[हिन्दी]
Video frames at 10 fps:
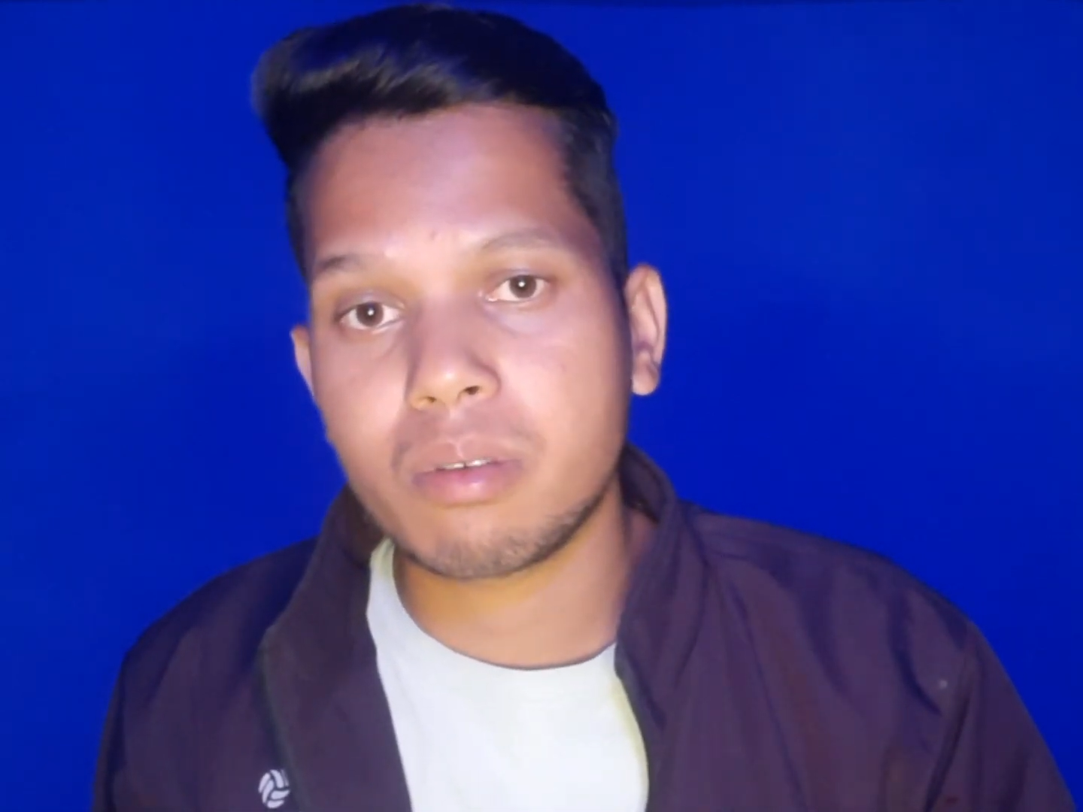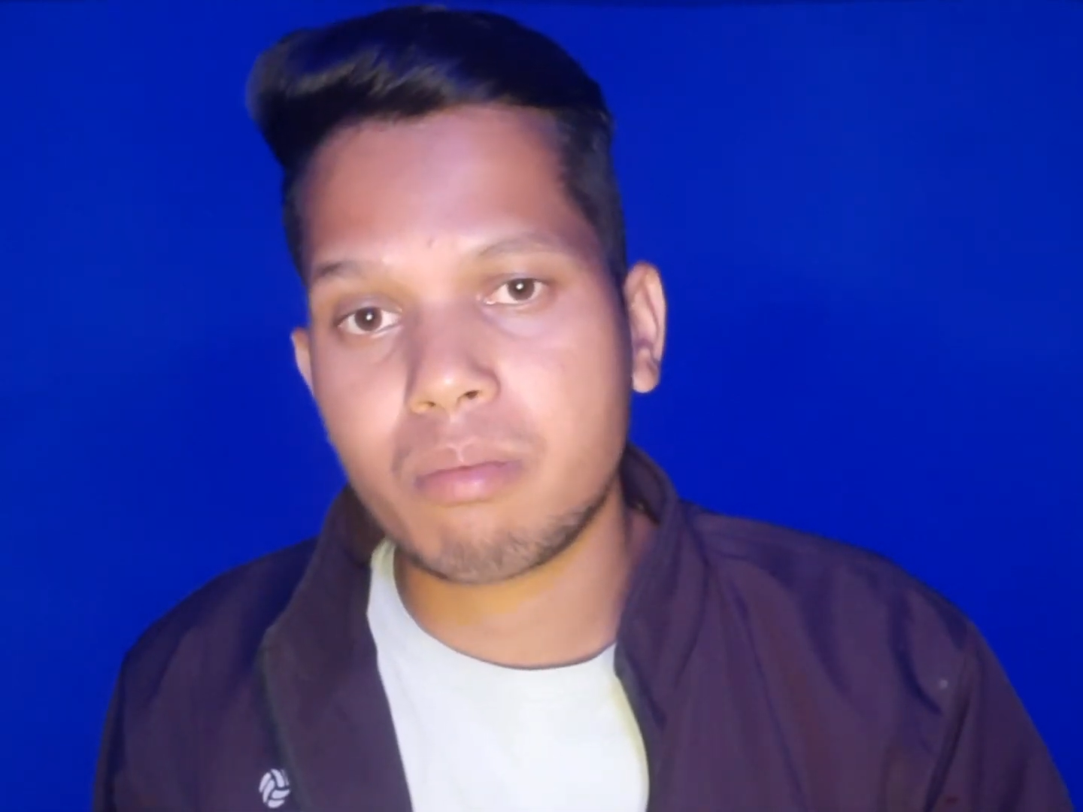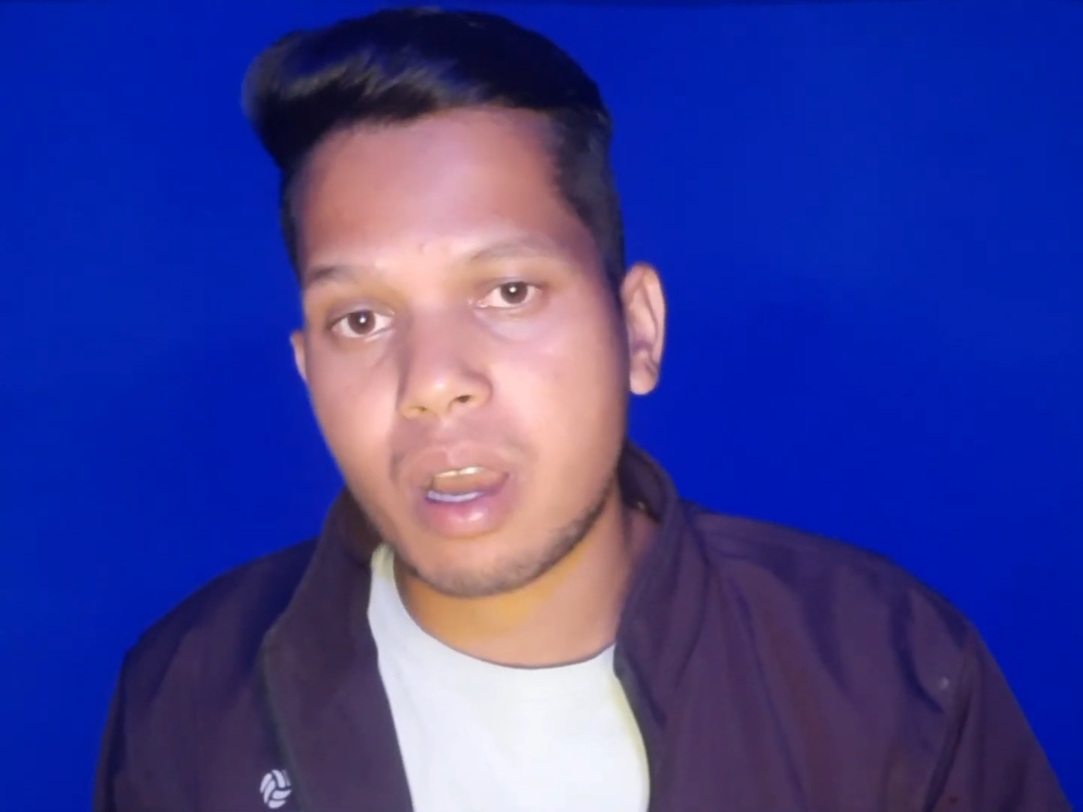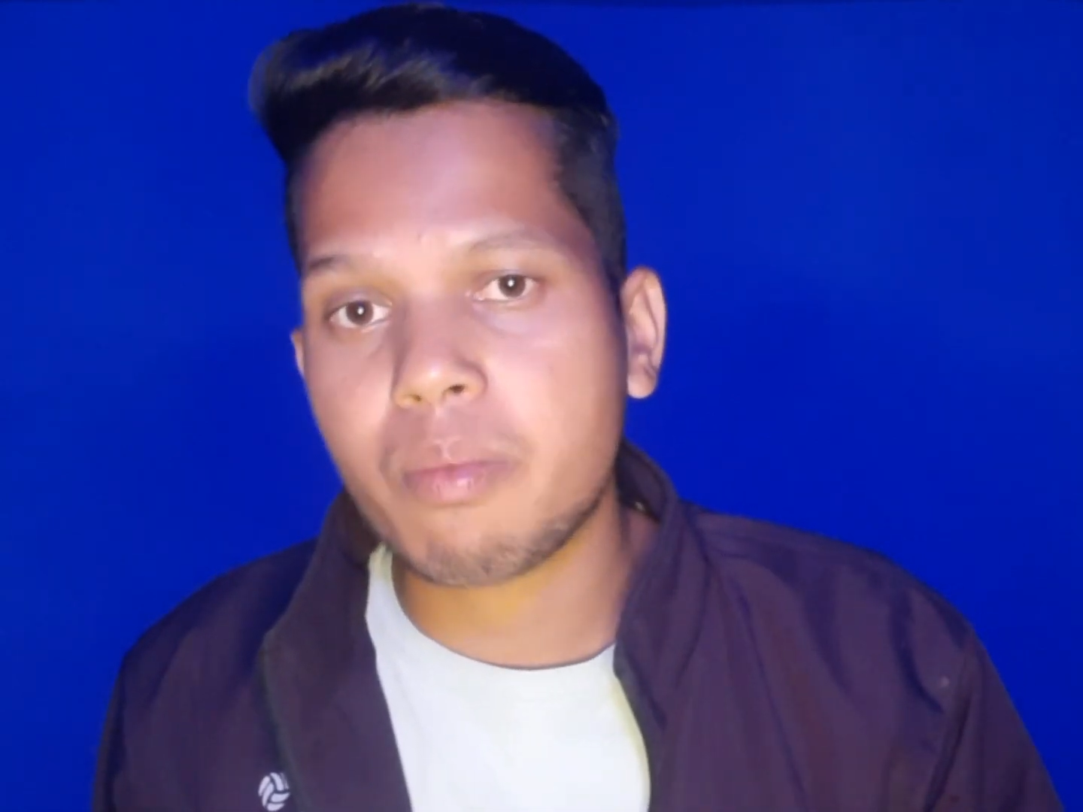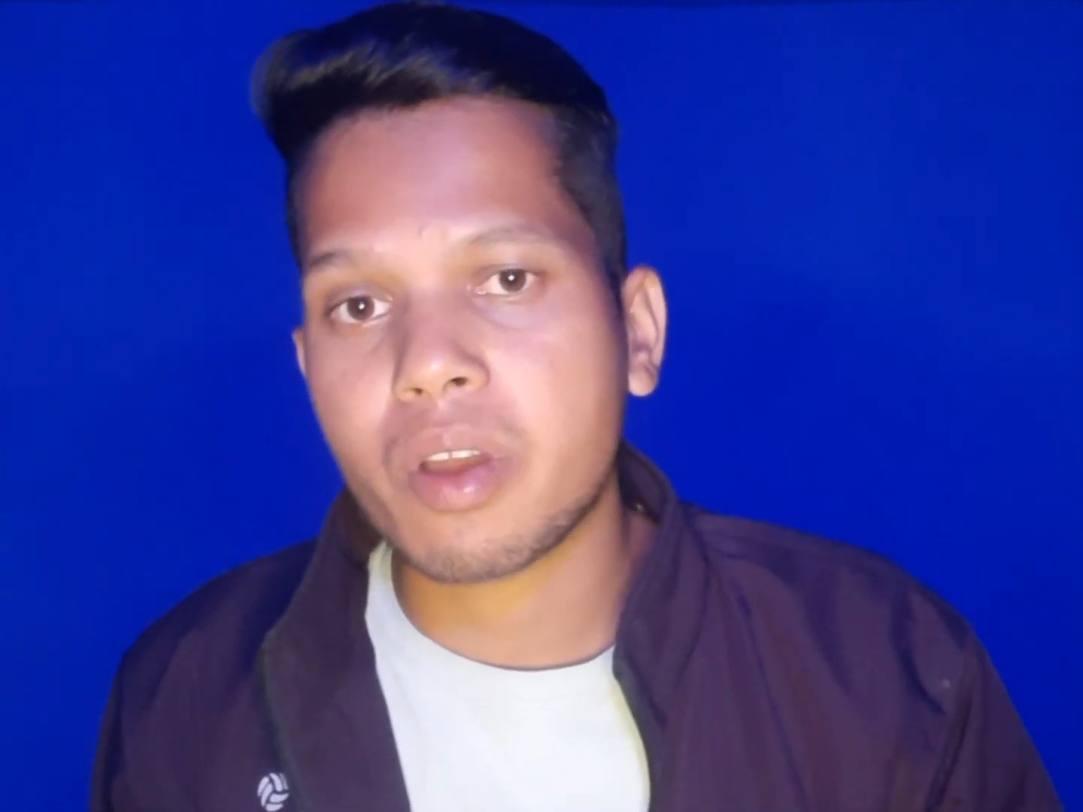
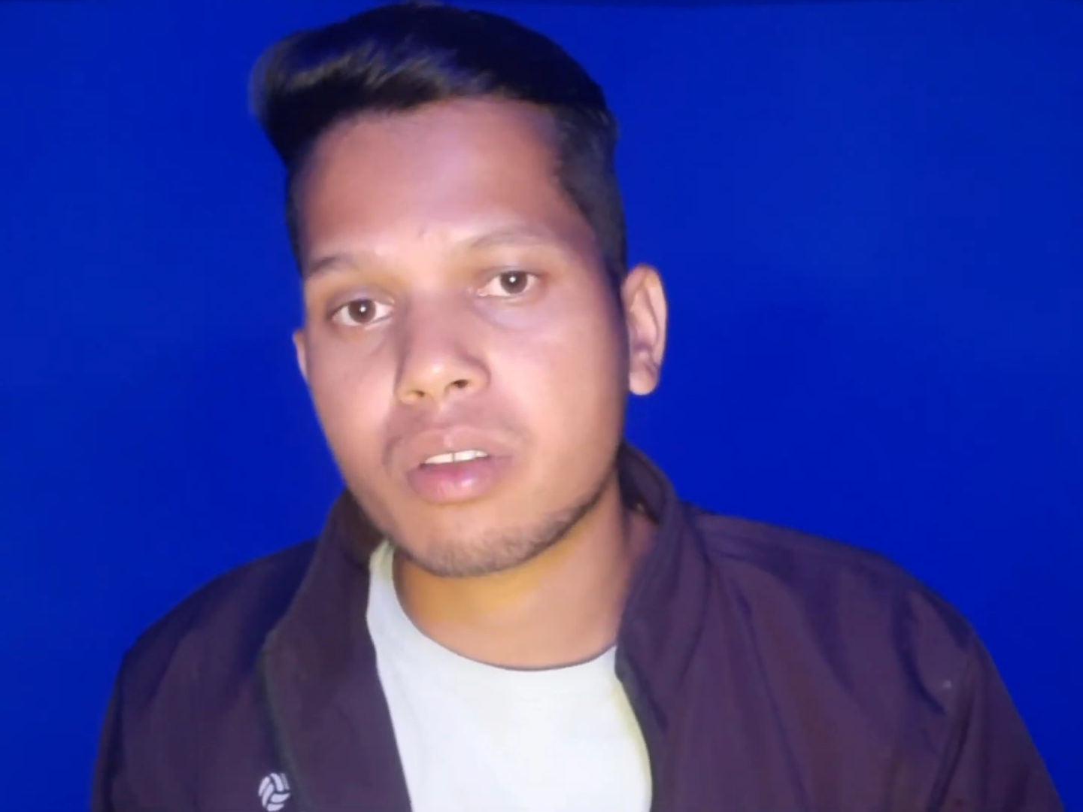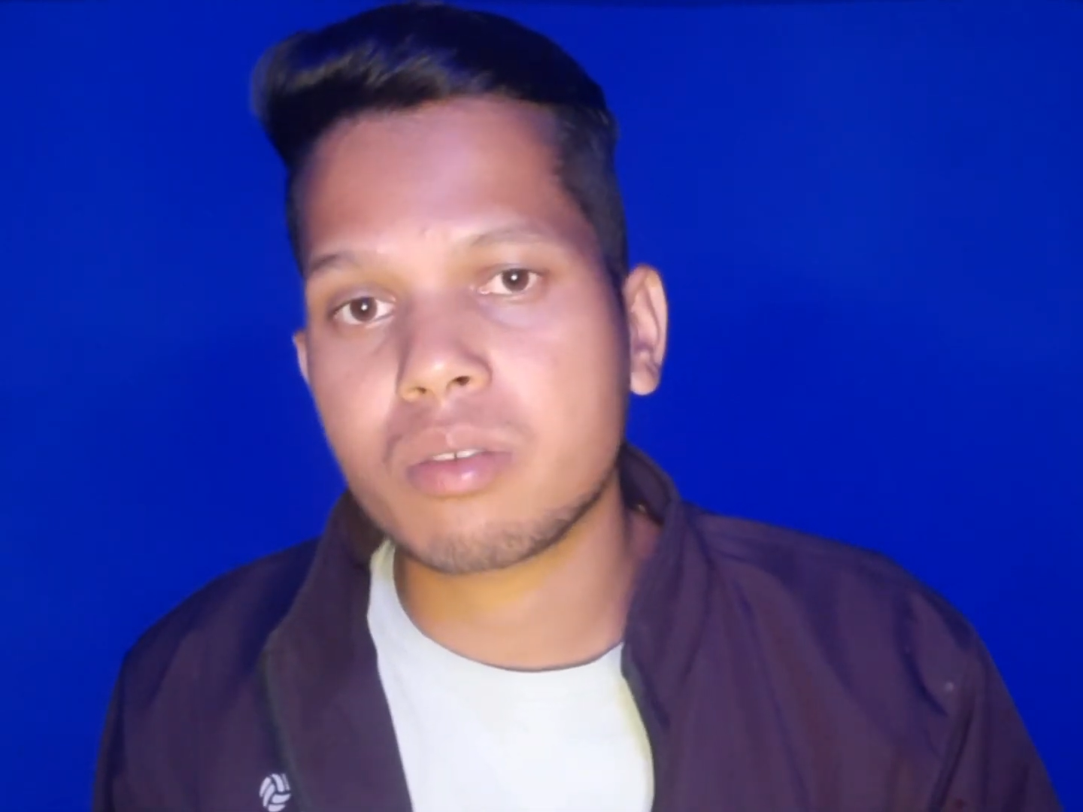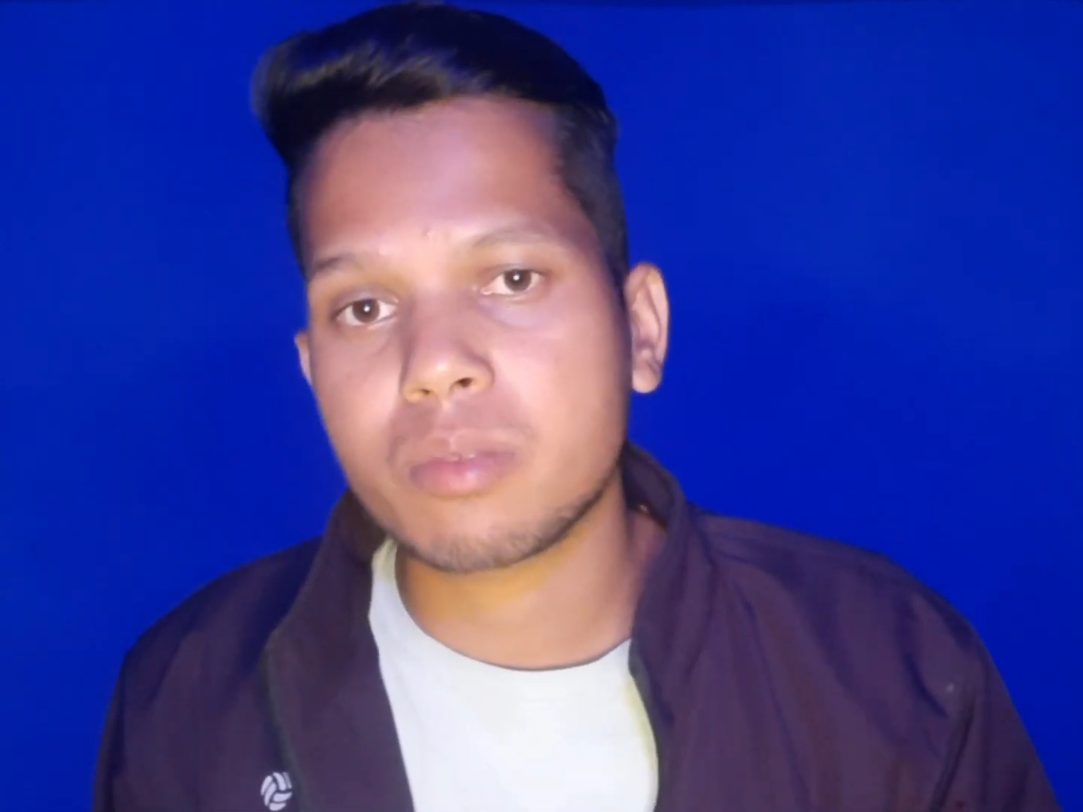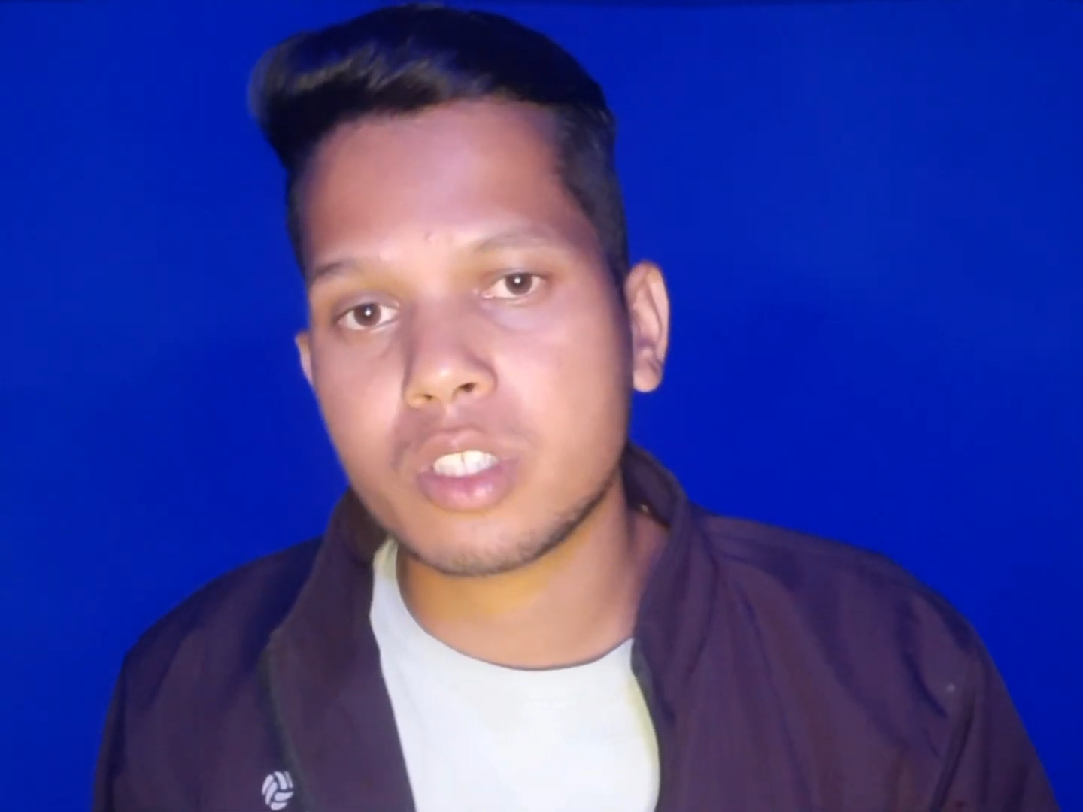माफ कर दो